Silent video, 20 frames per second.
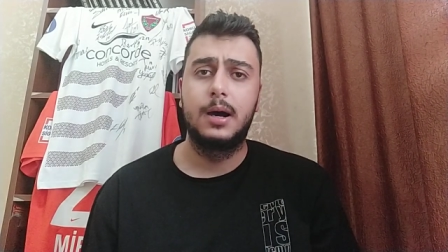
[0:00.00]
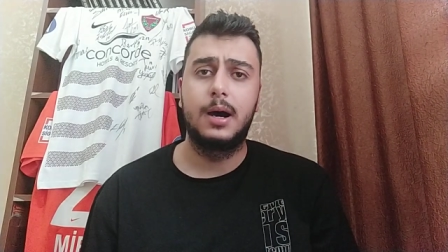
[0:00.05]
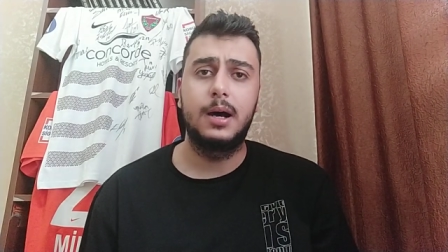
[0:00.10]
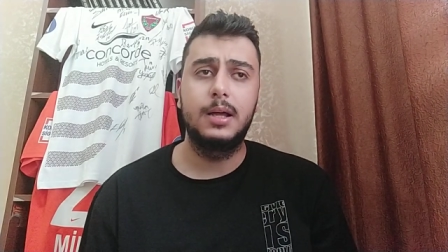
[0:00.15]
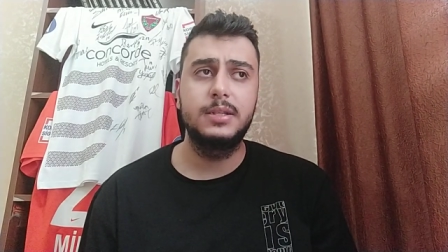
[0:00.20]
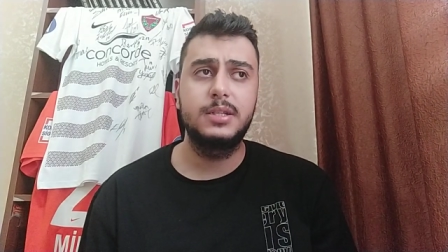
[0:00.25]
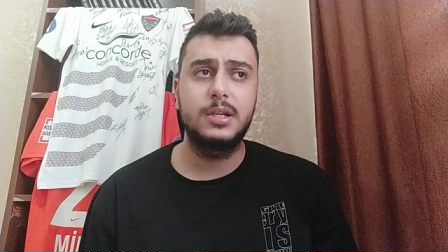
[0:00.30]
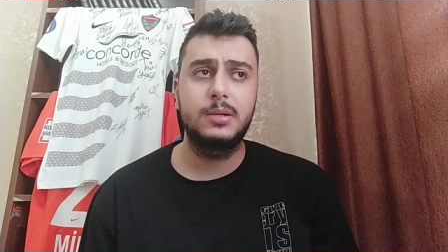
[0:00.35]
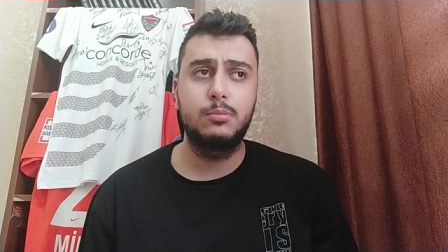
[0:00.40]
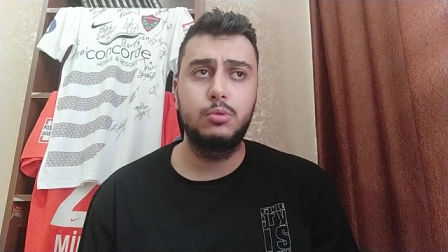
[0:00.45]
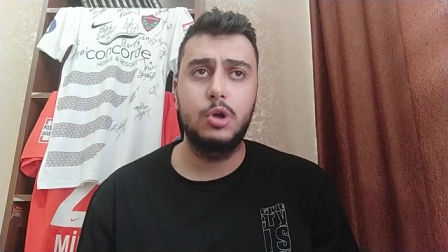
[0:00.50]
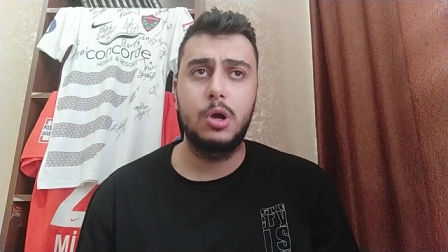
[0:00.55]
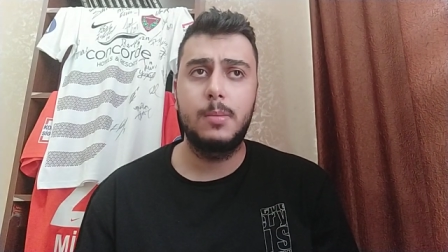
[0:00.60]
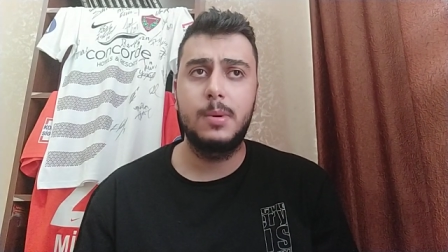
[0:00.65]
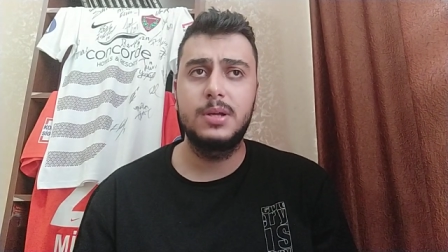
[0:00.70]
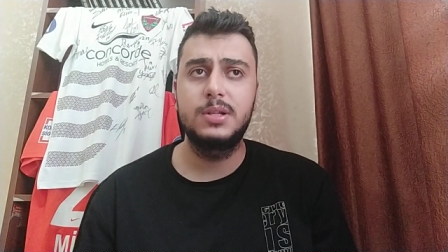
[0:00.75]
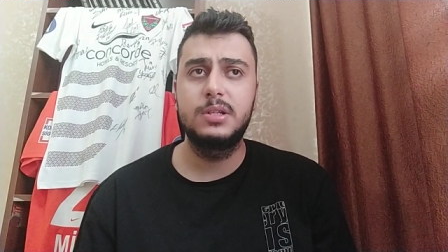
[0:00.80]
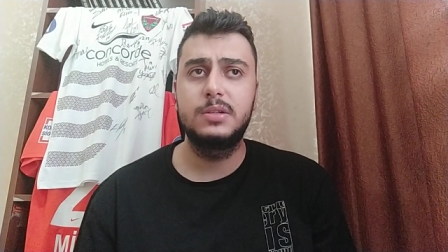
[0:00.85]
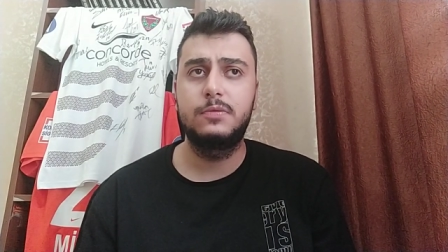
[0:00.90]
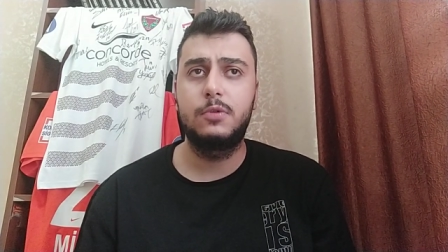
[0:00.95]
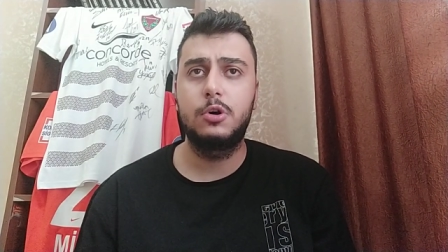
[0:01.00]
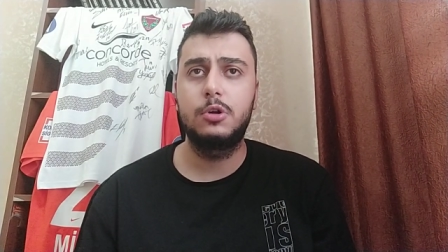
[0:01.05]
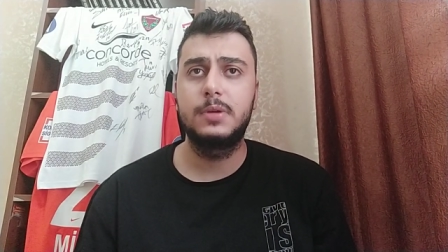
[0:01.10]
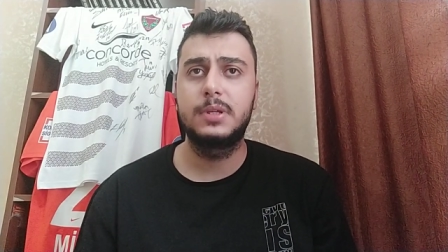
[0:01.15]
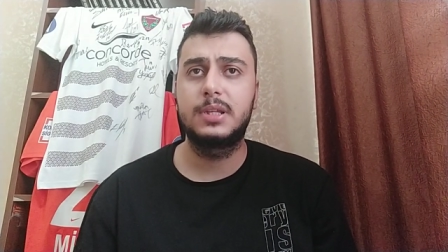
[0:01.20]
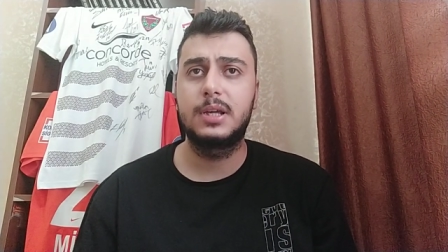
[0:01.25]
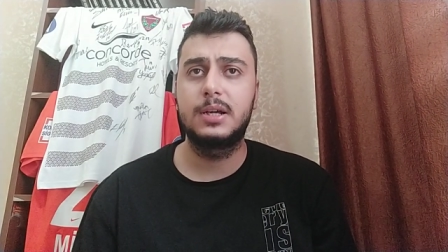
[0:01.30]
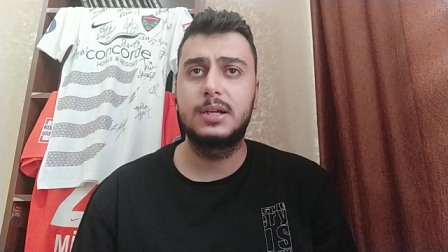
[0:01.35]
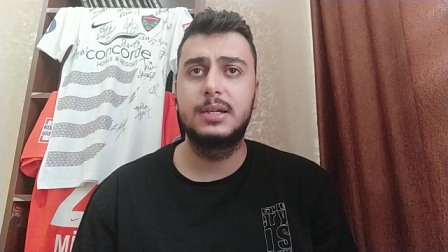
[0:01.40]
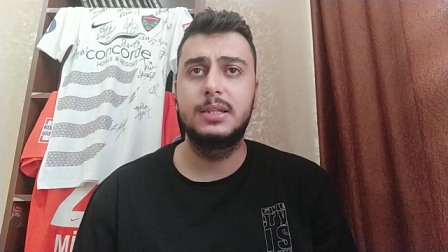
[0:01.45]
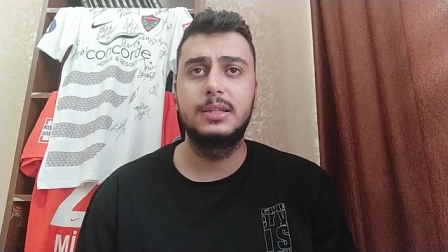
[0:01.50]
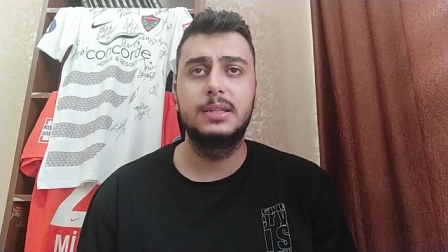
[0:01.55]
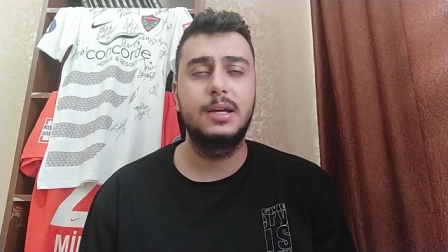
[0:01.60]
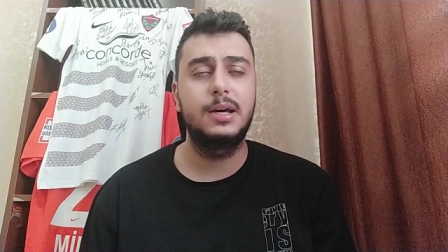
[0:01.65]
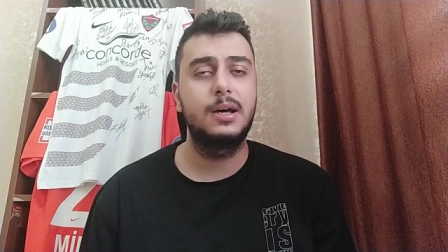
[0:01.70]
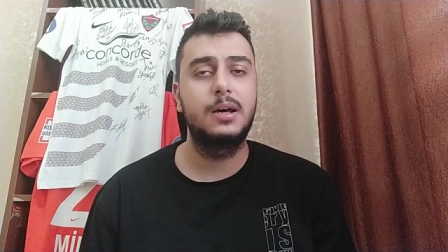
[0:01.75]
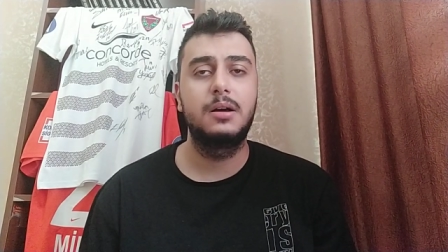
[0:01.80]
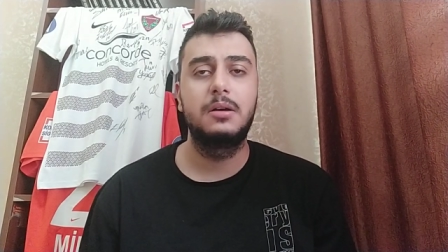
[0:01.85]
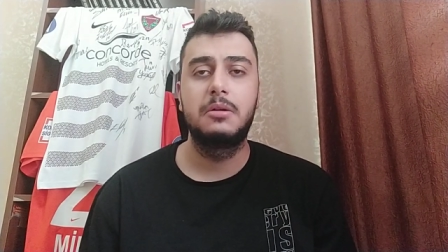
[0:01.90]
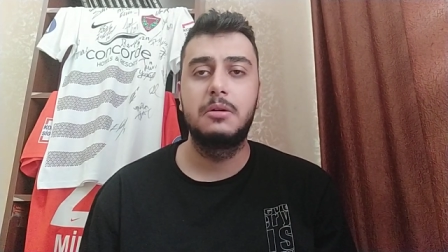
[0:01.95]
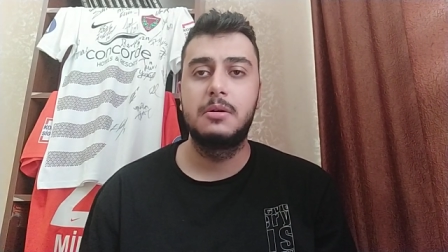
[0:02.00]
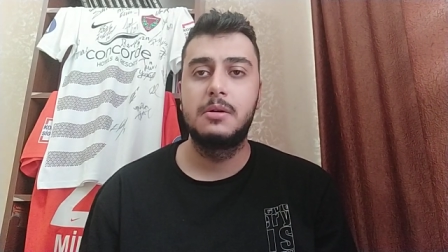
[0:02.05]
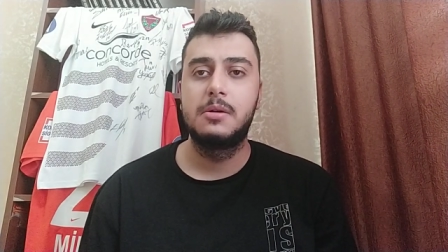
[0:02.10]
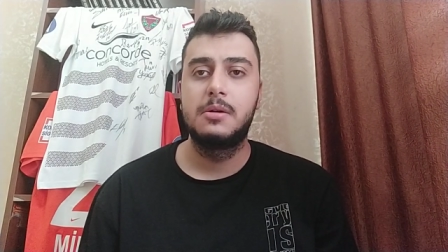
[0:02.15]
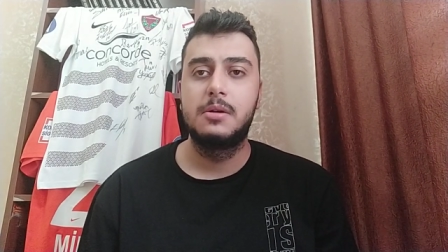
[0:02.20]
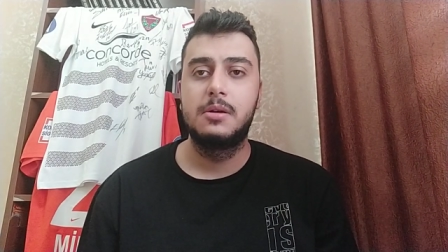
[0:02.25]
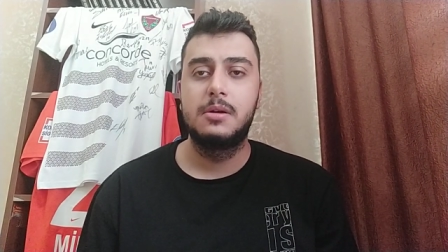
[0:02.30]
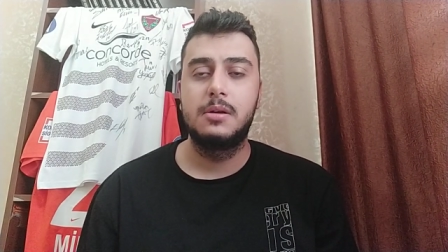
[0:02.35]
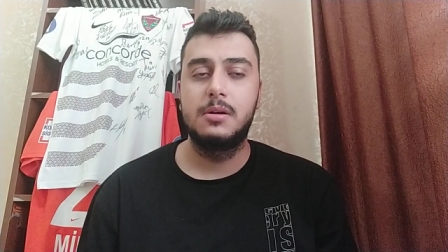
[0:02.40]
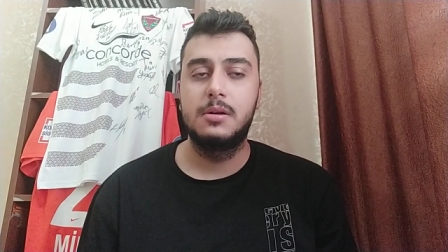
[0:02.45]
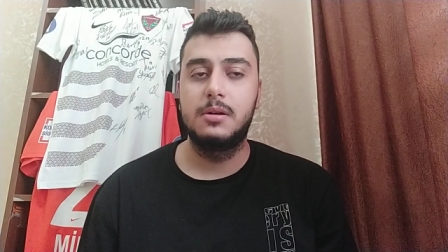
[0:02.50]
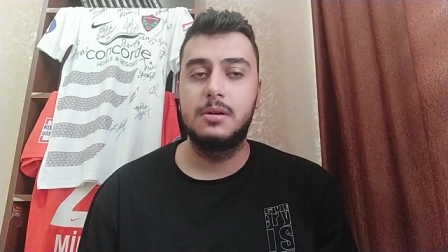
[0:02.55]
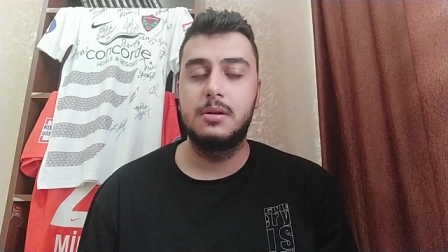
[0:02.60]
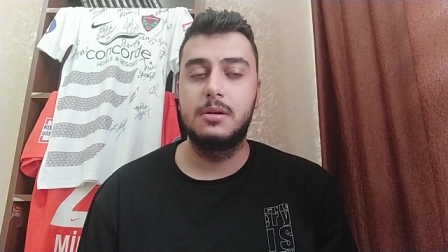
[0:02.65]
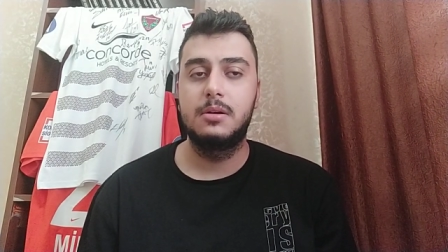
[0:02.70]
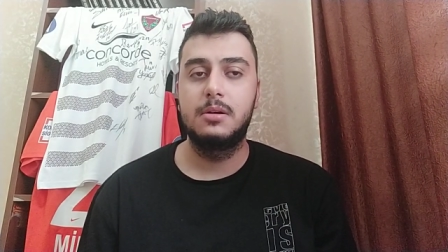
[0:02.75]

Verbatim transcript: Ancak bu yabancı forvet hakkında e,